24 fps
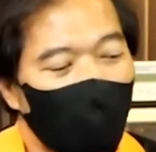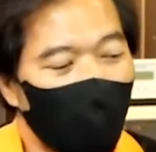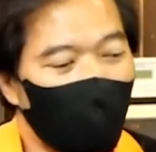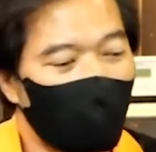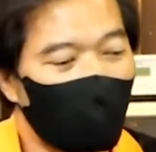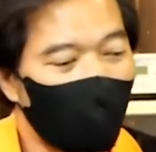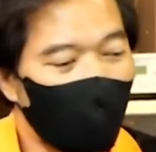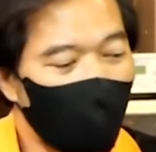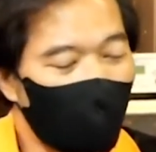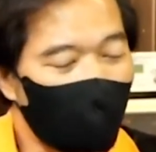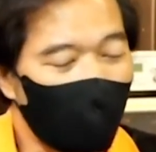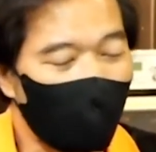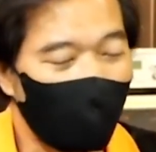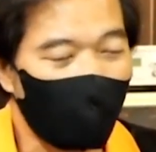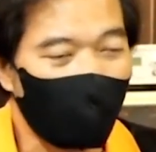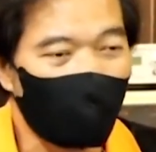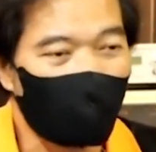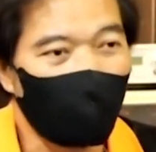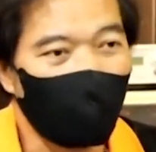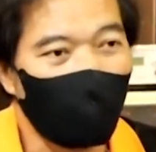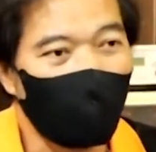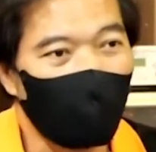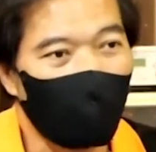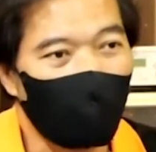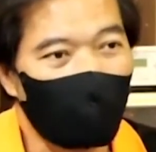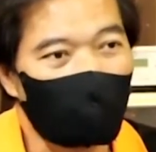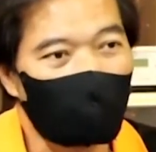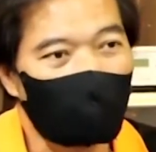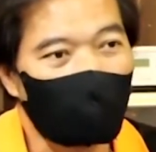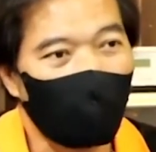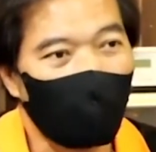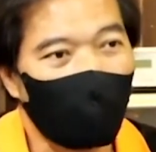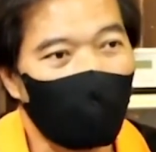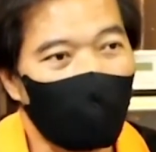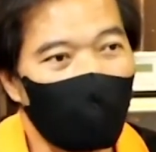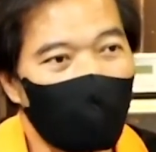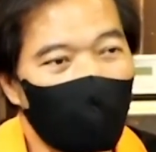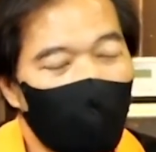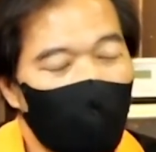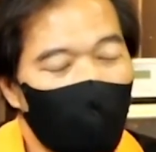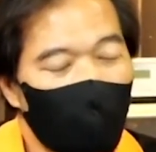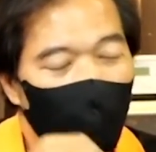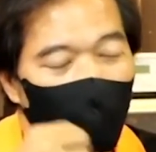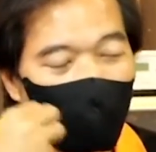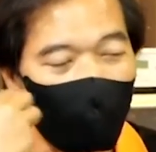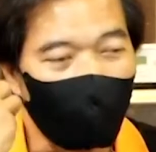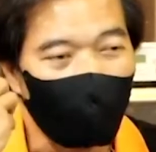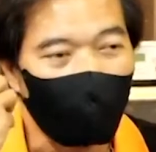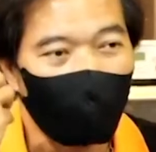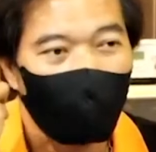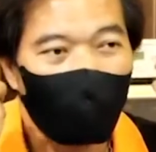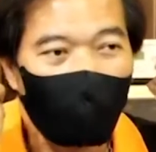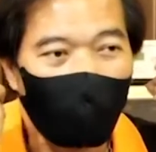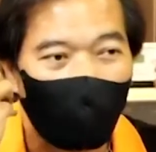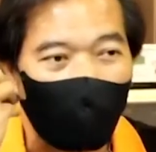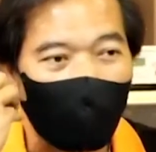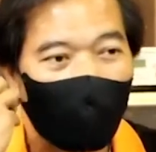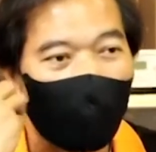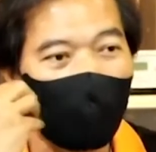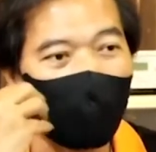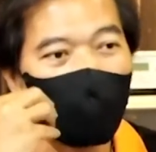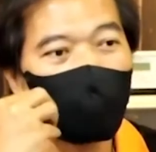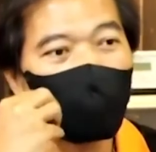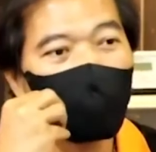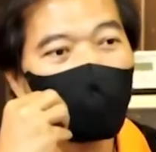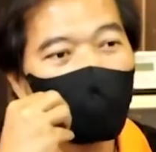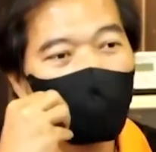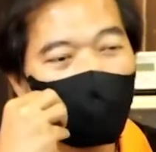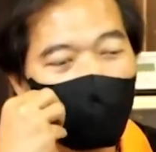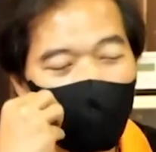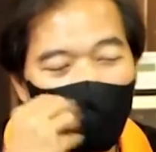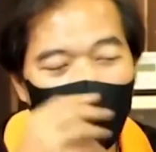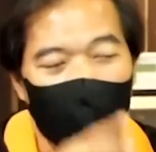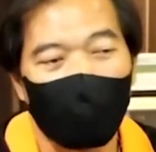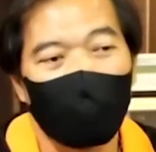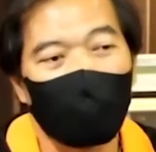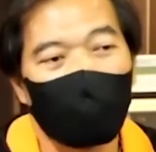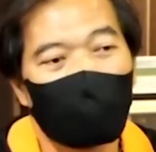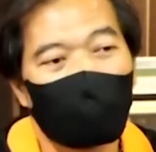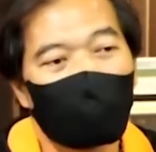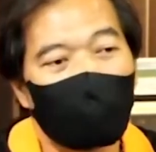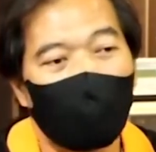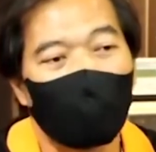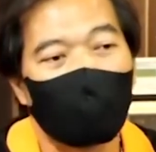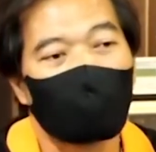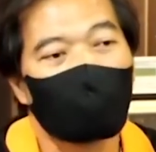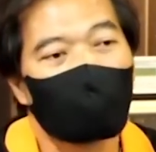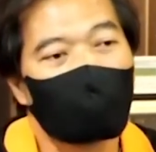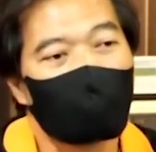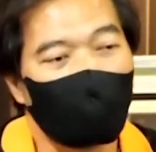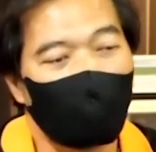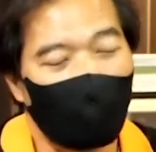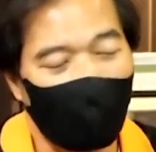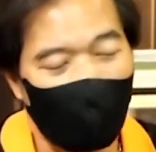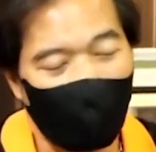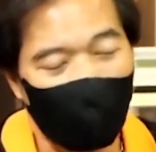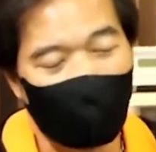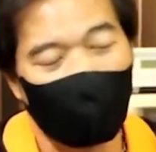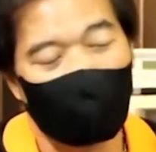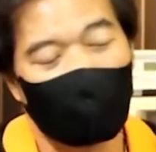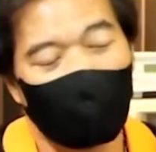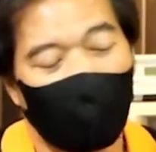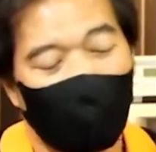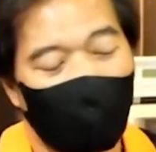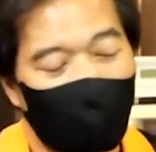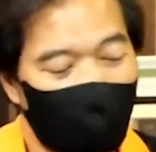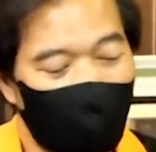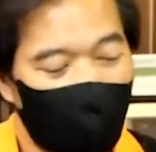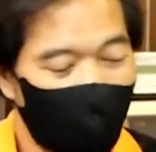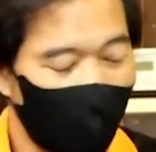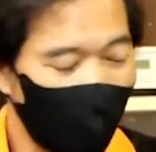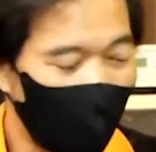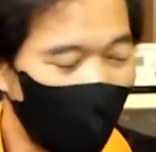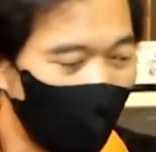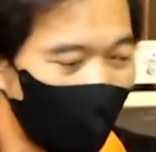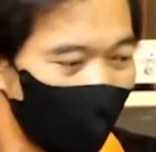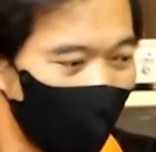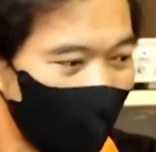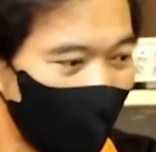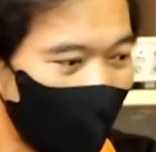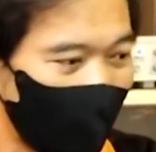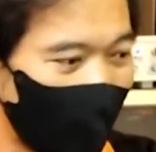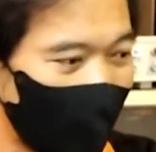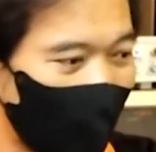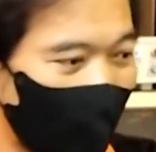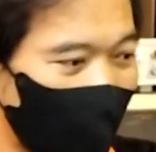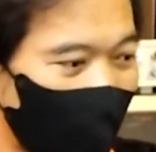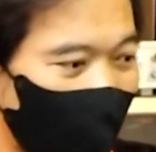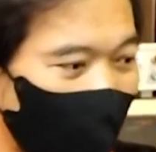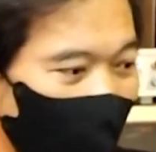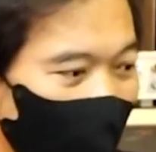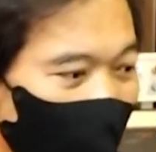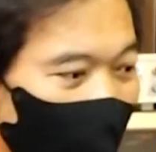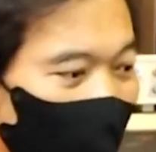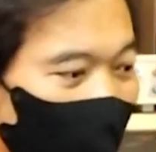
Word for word: ไม่เหมือนกับว่าเราใช้หูของเราคนเดียวปรับอะไรแบบนั้นนะครับทีนี้